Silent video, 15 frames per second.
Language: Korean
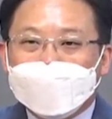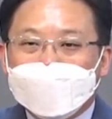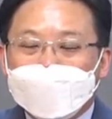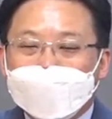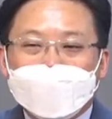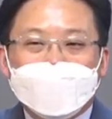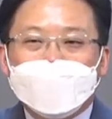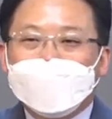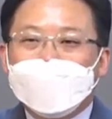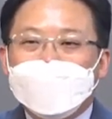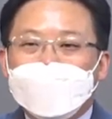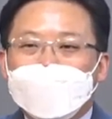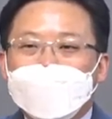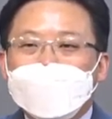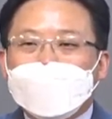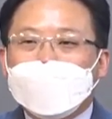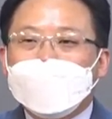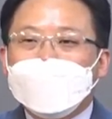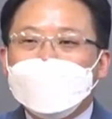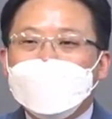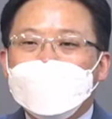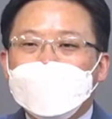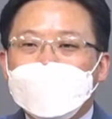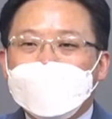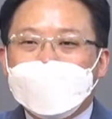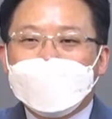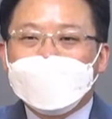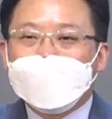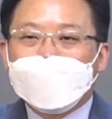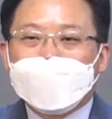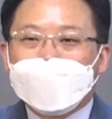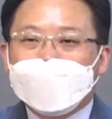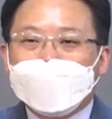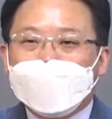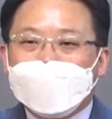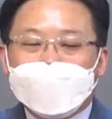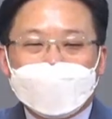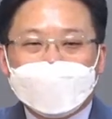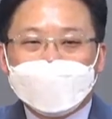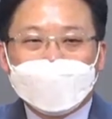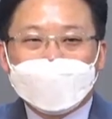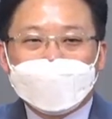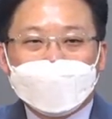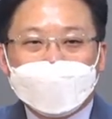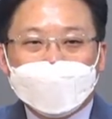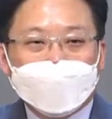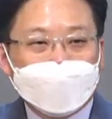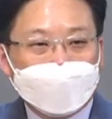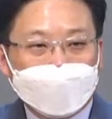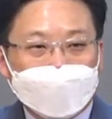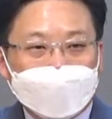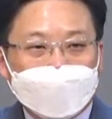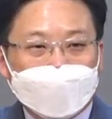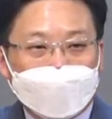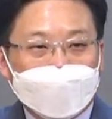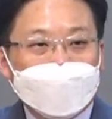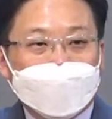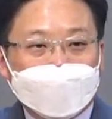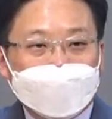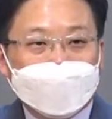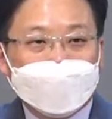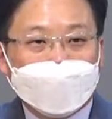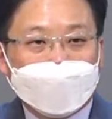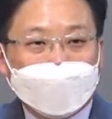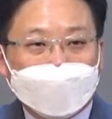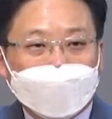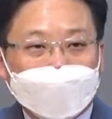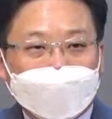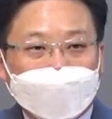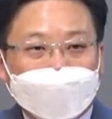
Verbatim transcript: 제가 볼 때 정상적인 삶을 살았던 사람들이 거기 오는 경우는 거의 없습니다.